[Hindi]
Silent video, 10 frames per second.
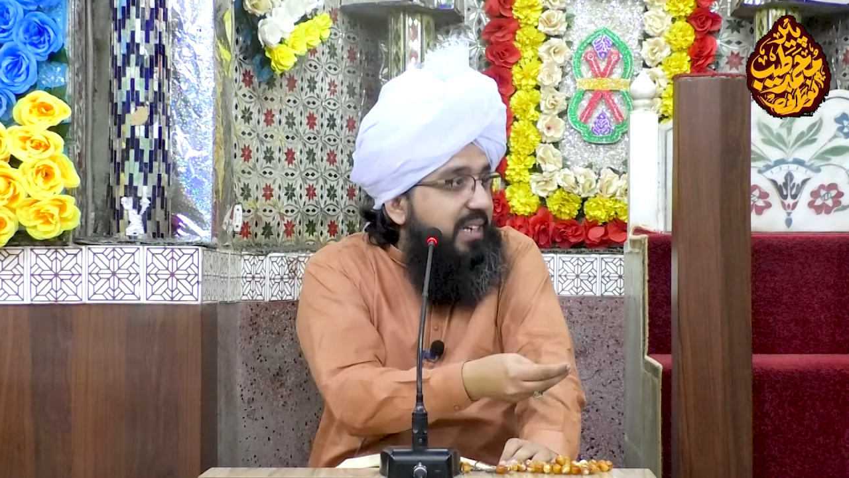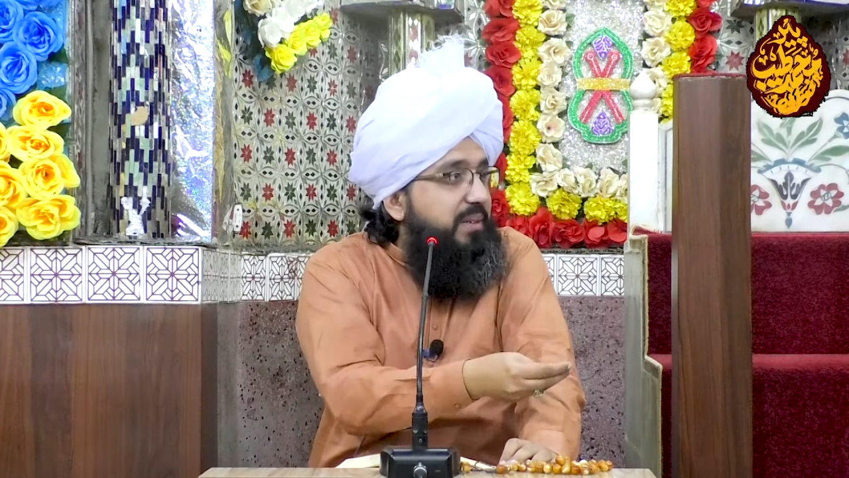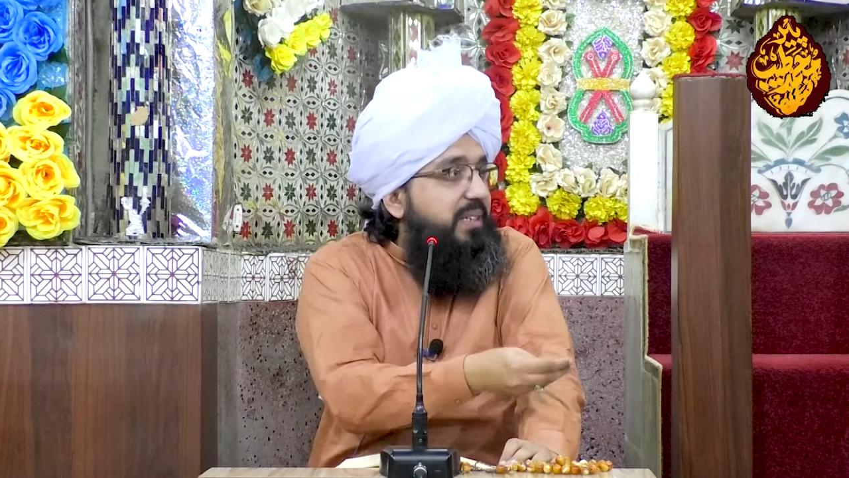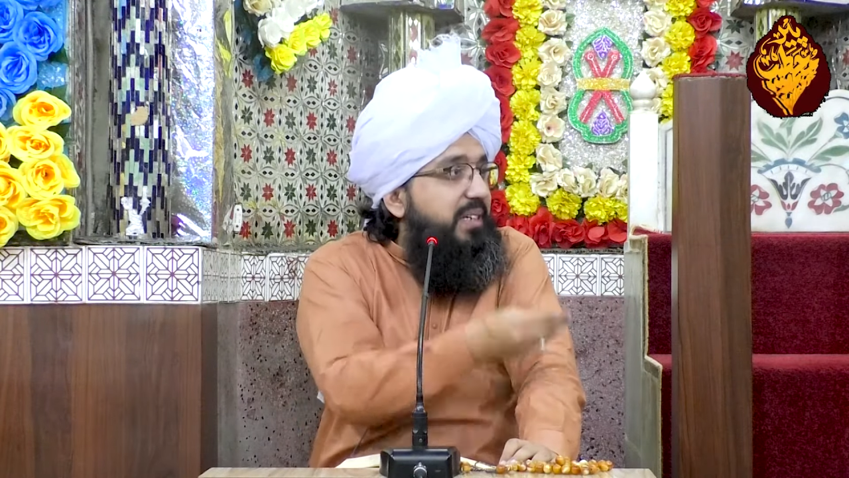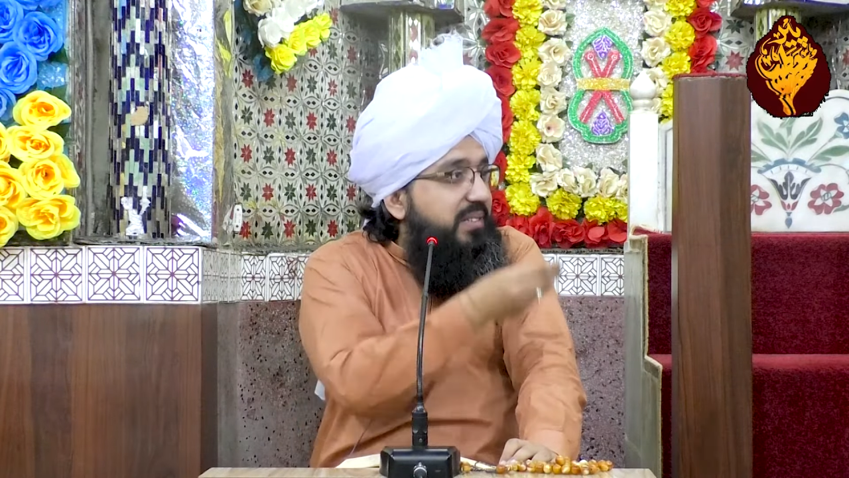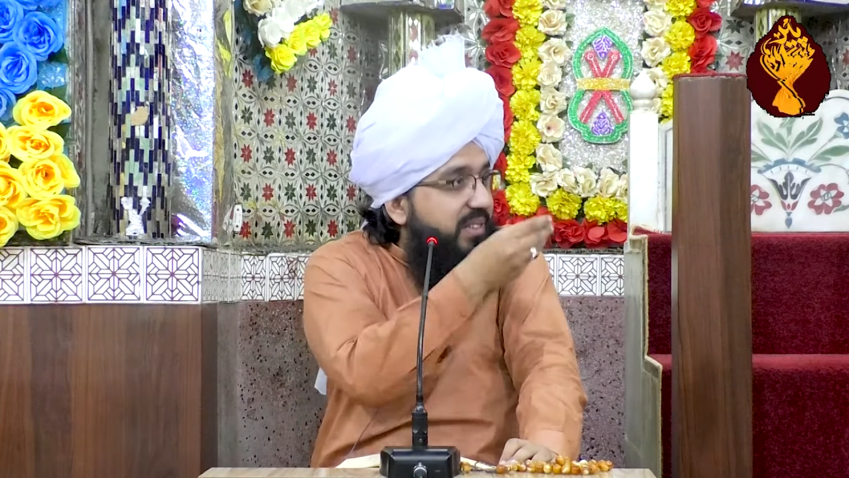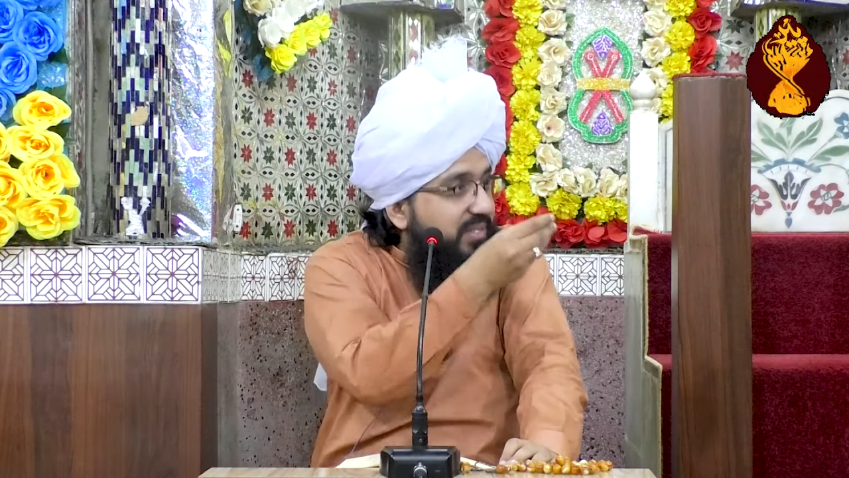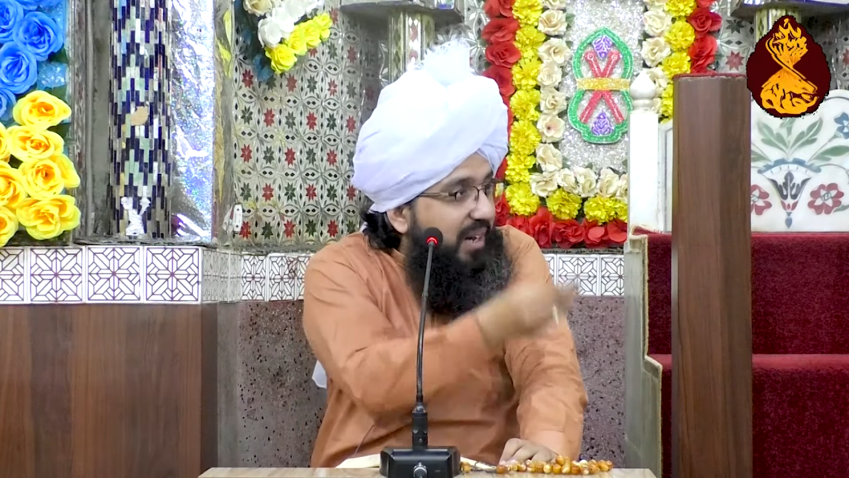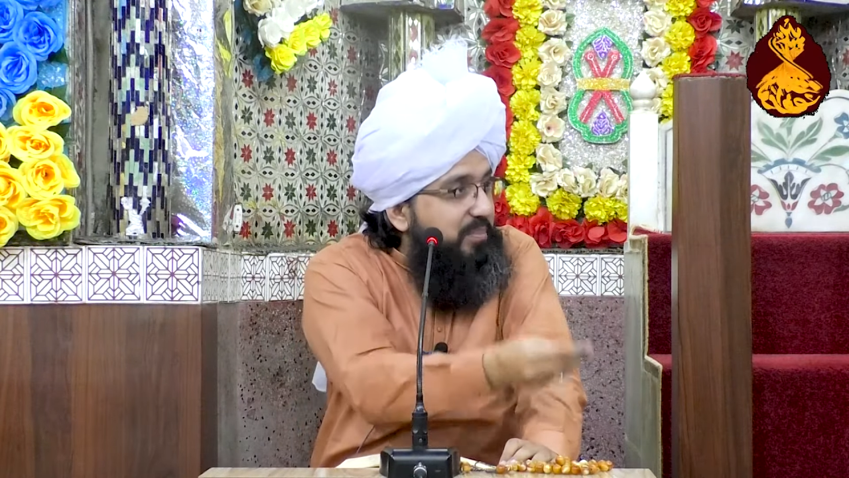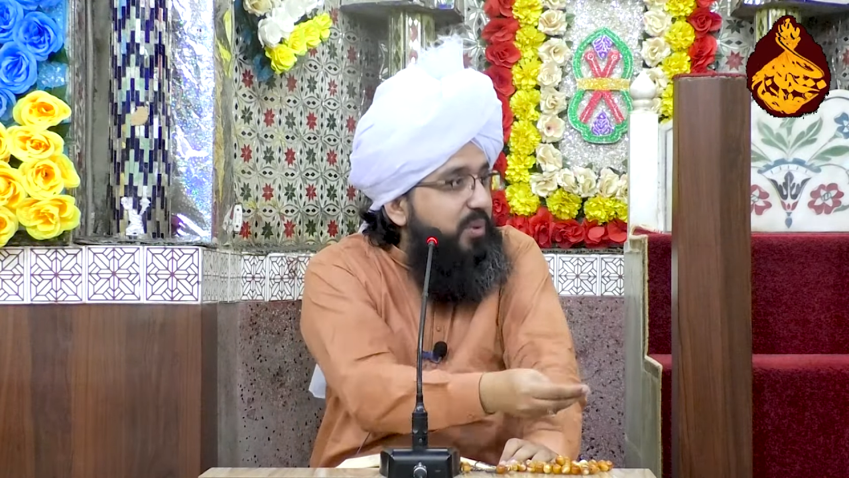के लिए
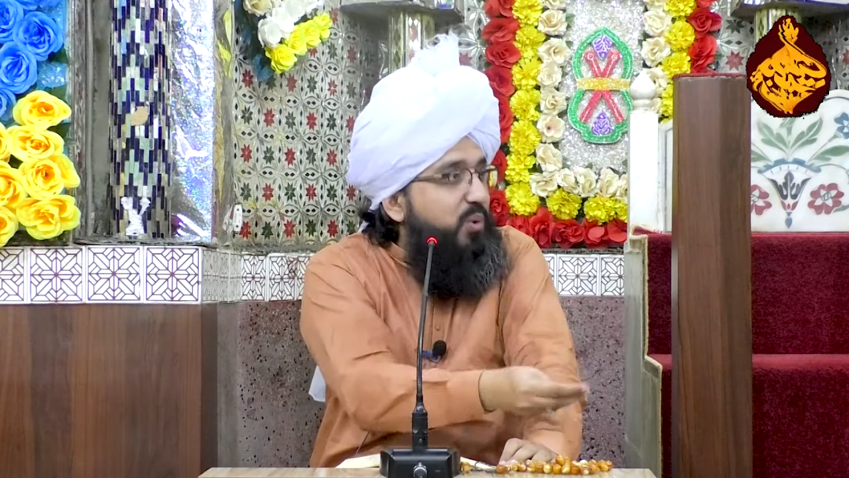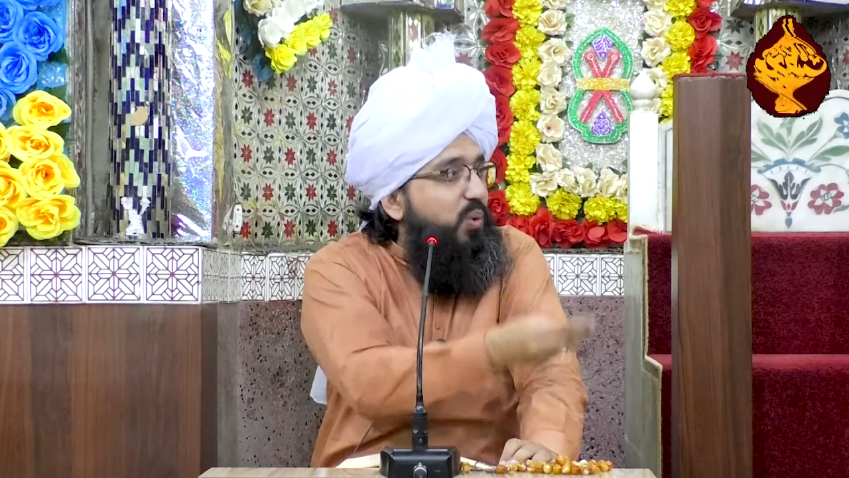इंतज़ाम भी